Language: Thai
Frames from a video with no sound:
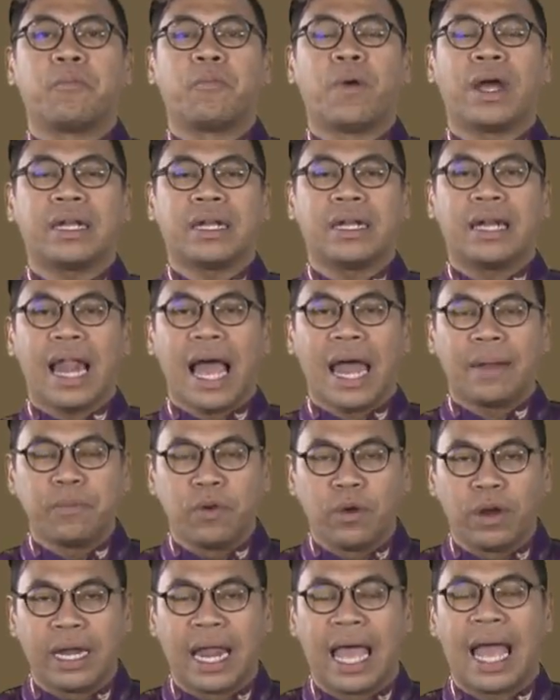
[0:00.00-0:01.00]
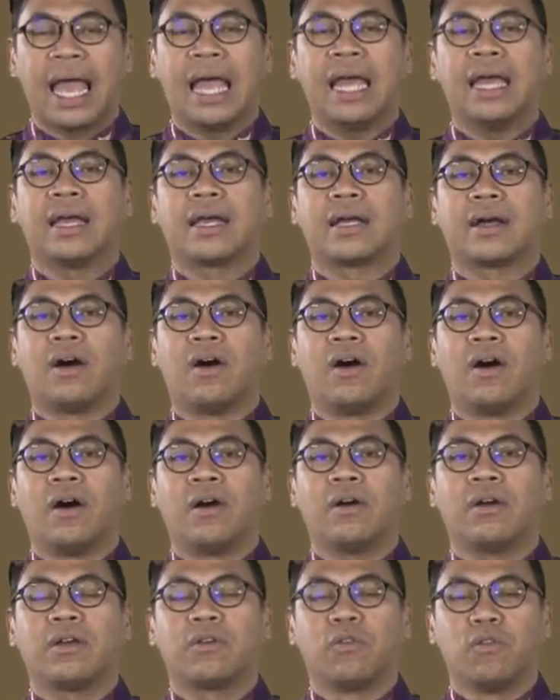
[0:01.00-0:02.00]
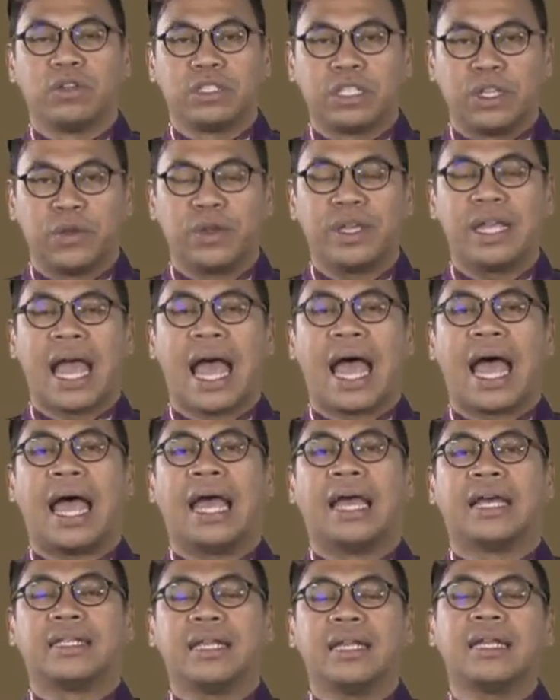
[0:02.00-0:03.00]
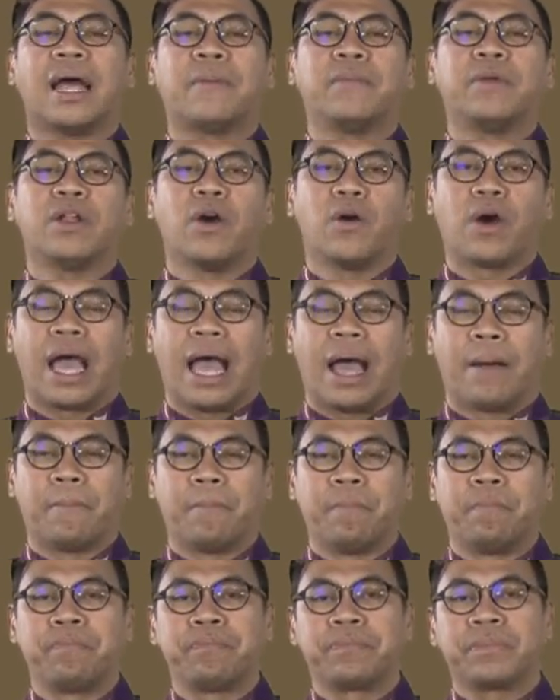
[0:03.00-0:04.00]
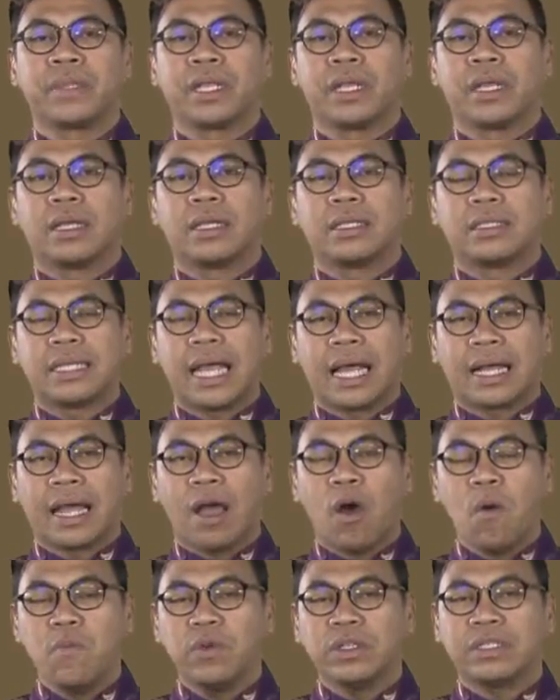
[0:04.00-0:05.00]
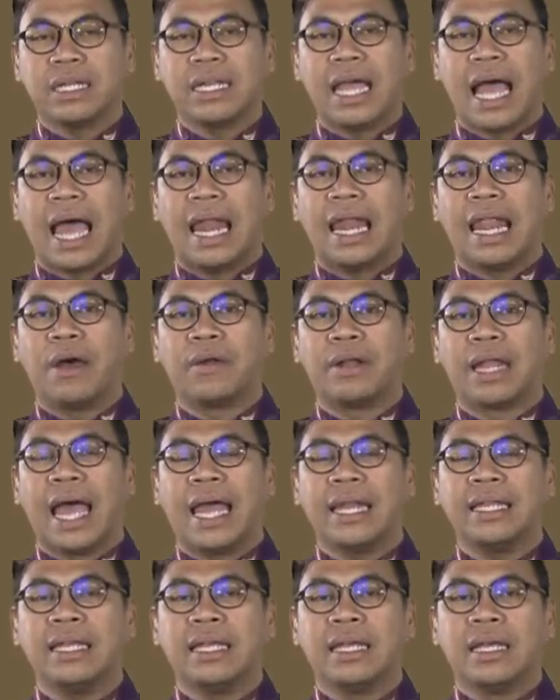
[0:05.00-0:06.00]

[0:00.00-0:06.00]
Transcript: วัดลาดบัวนะ ของกรุงศรีอยุธยา ซึ่งทำด้วยทองคำ จากข้อมูลสันฐานเหล่านั้น